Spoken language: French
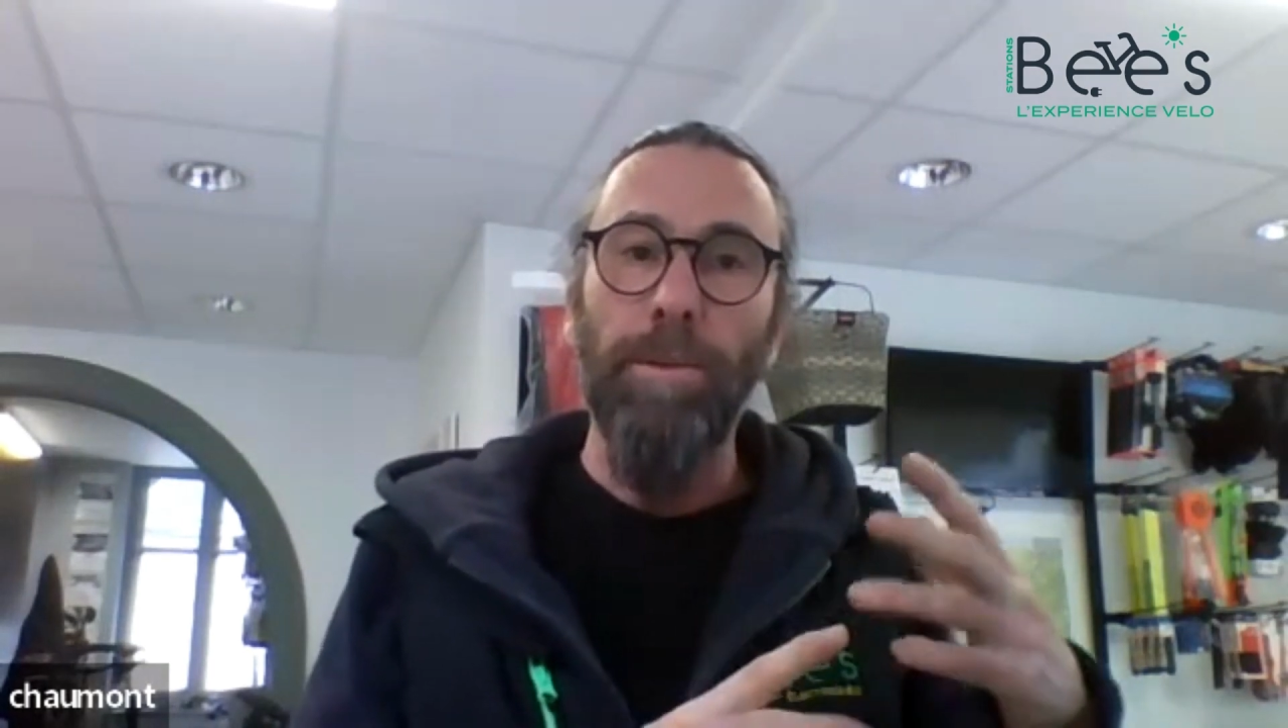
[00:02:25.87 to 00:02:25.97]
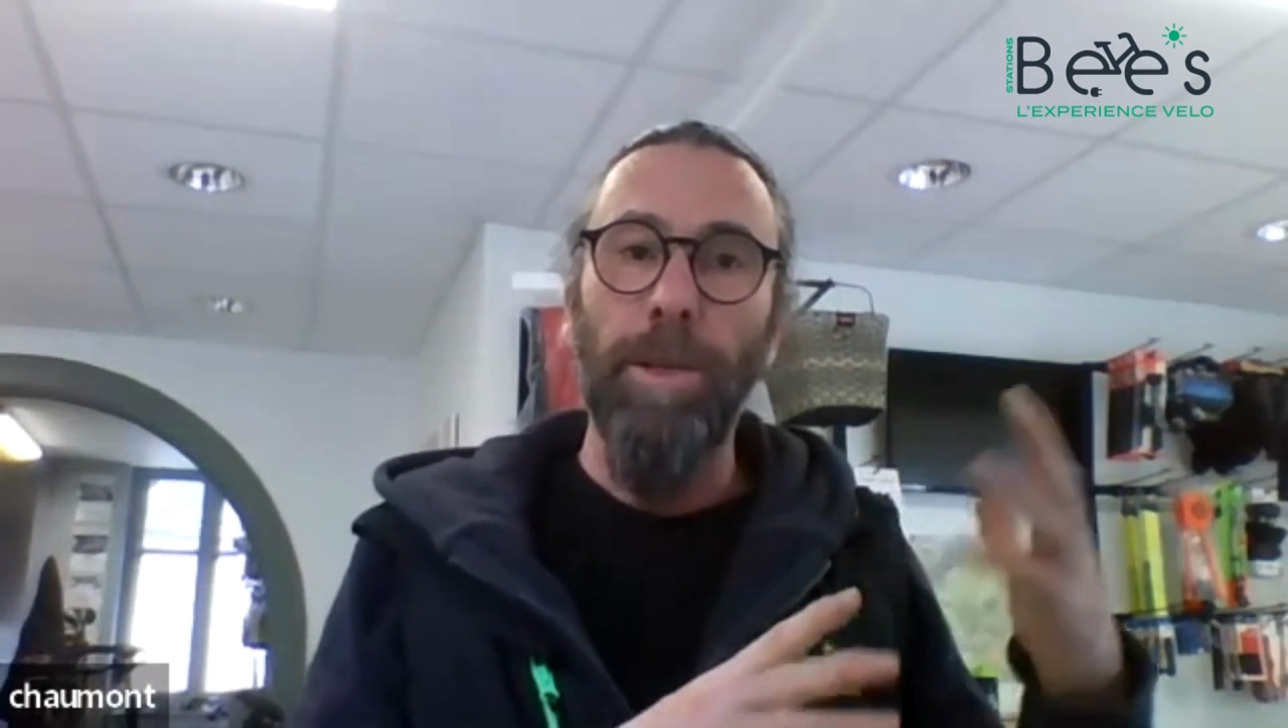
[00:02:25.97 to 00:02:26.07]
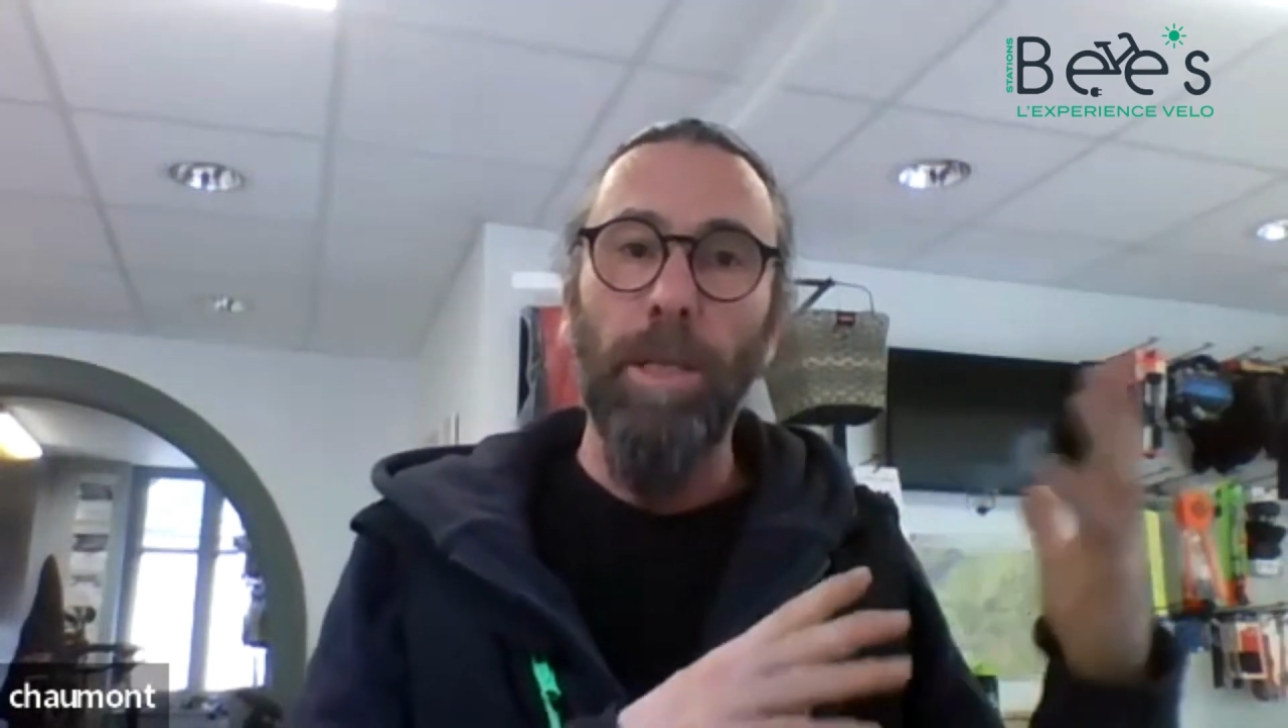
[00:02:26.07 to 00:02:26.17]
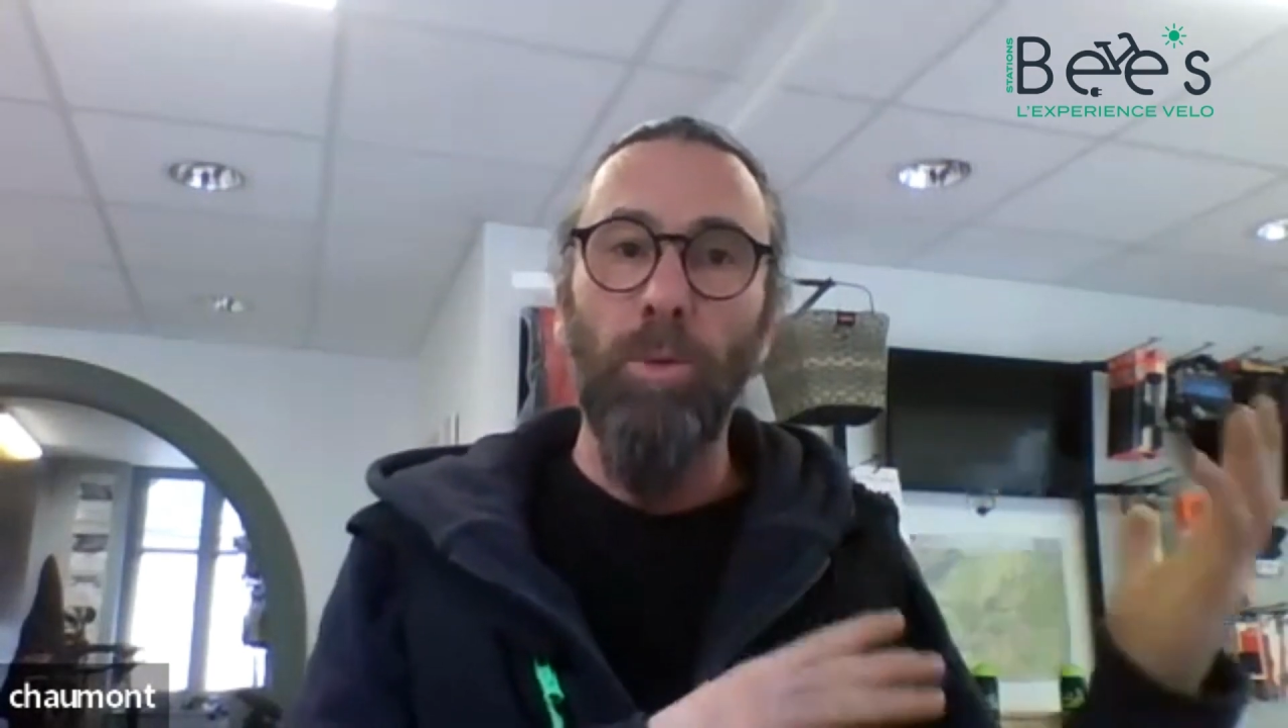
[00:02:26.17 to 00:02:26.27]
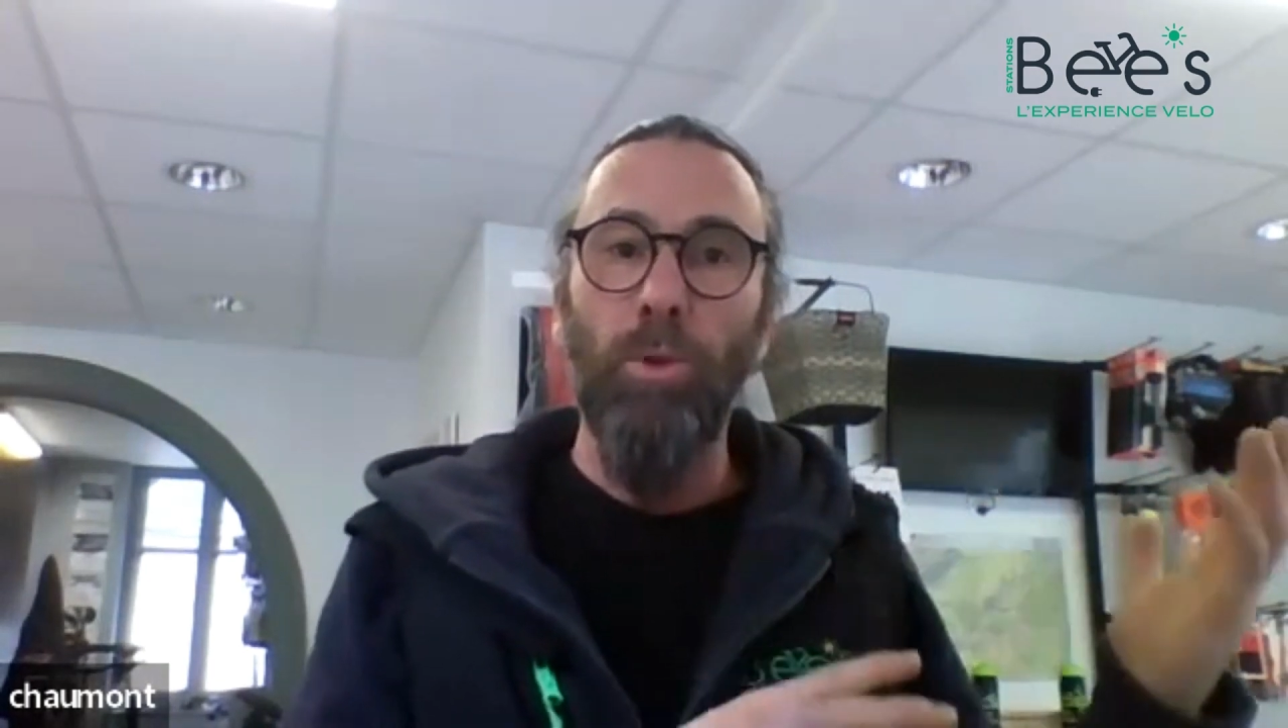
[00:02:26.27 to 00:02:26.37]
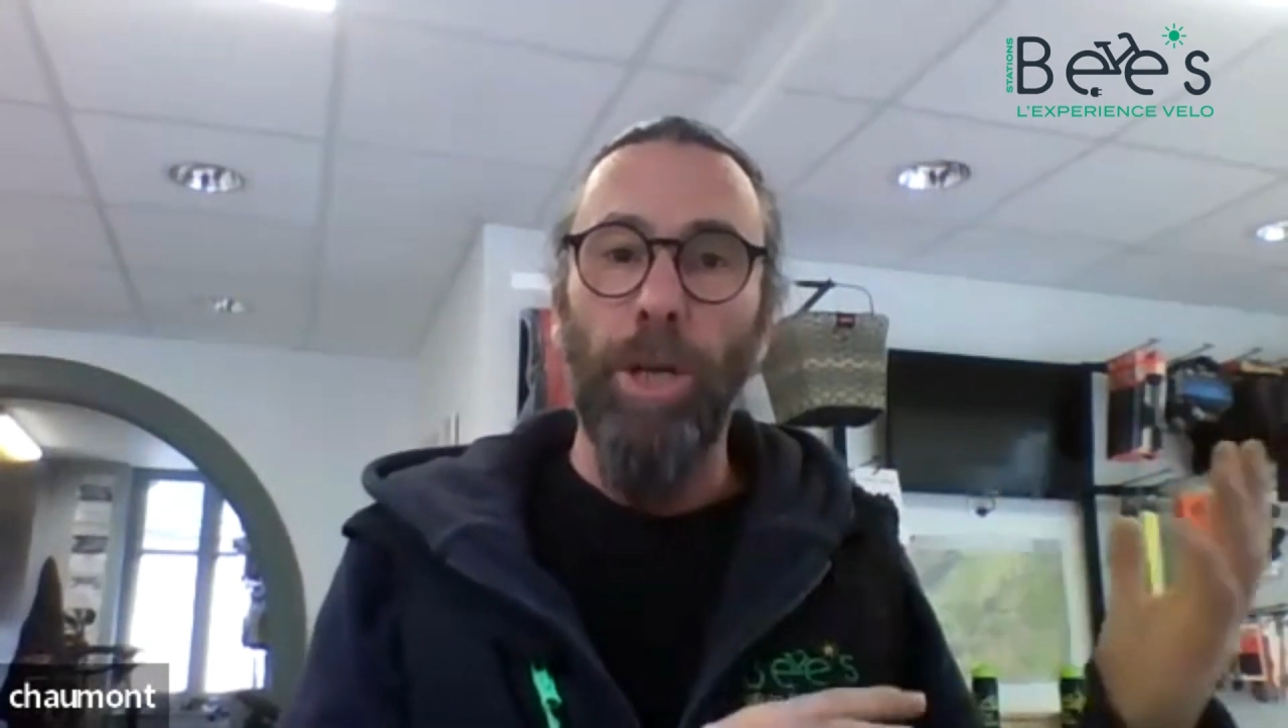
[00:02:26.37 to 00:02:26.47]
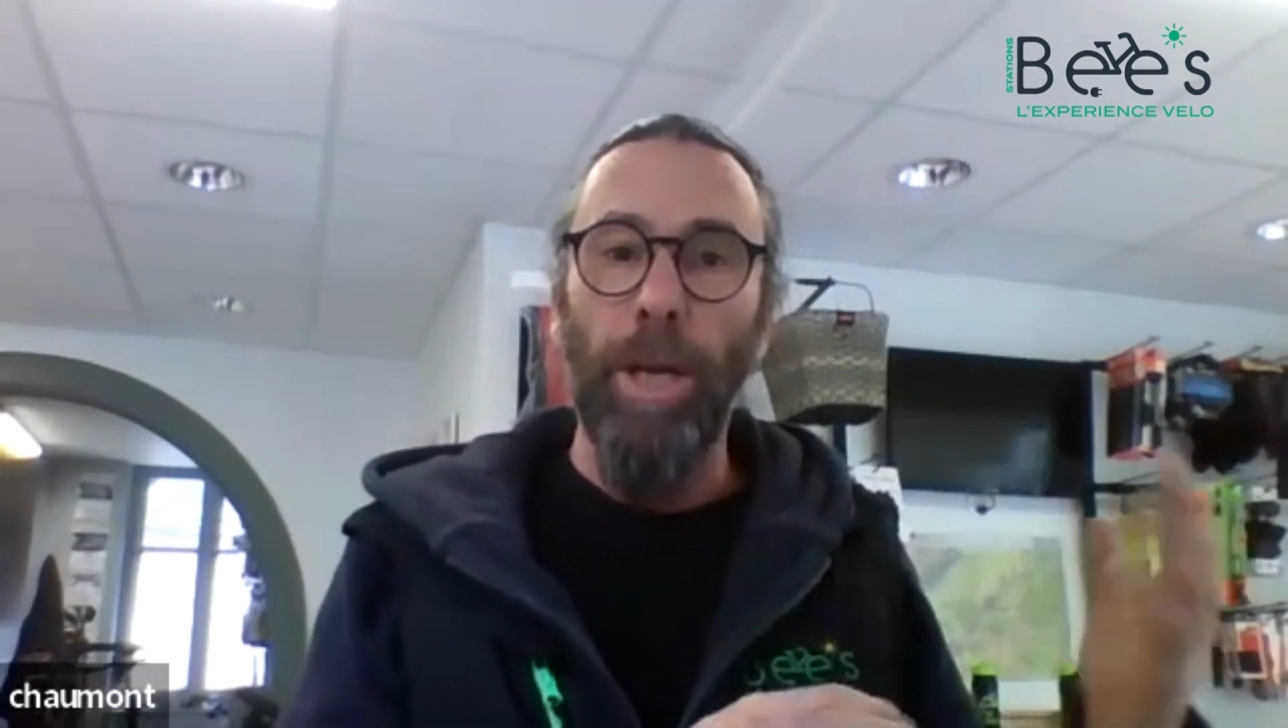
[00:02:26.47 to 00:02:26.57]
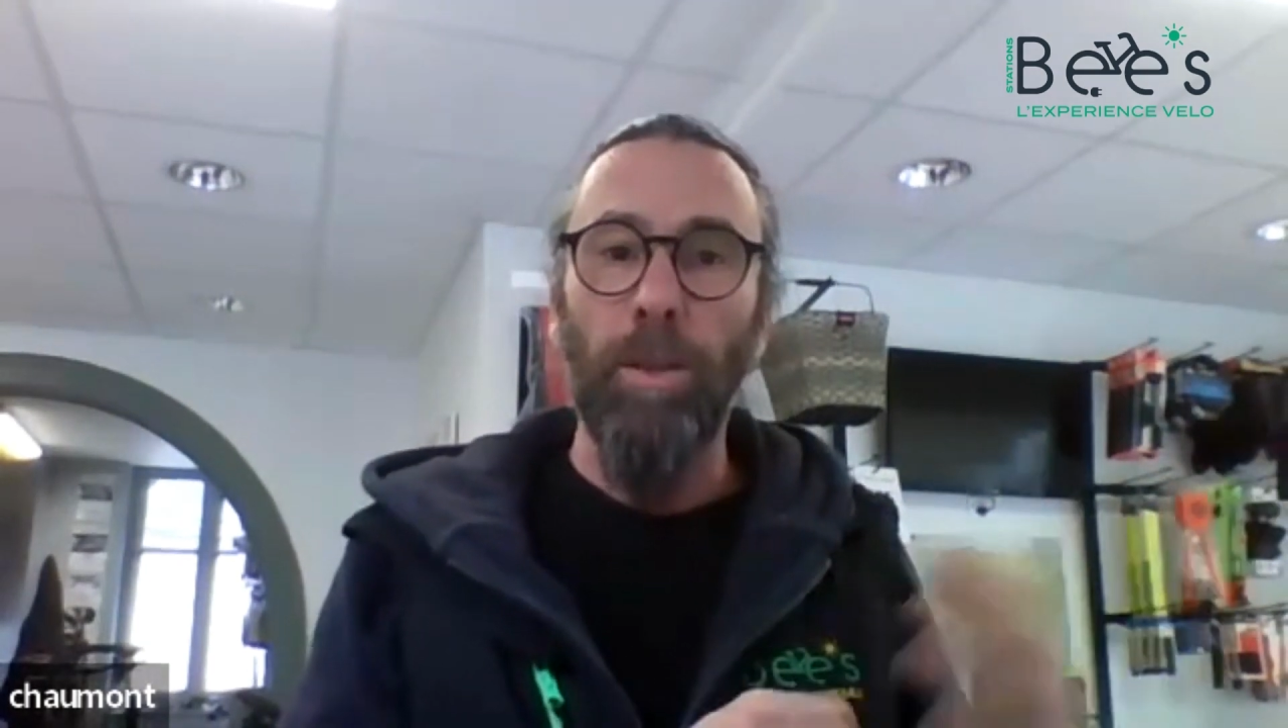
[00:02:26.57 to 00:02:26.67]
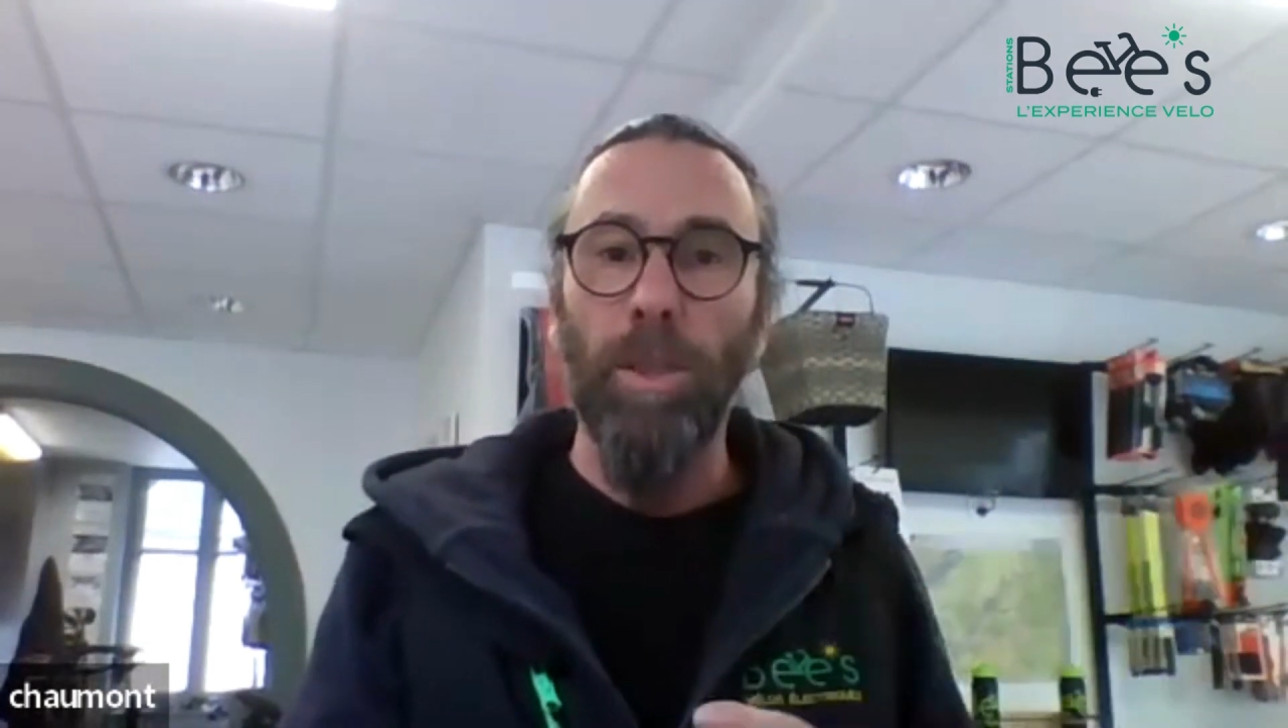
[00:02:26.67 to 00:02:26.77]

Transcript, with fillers: vallée du Cher,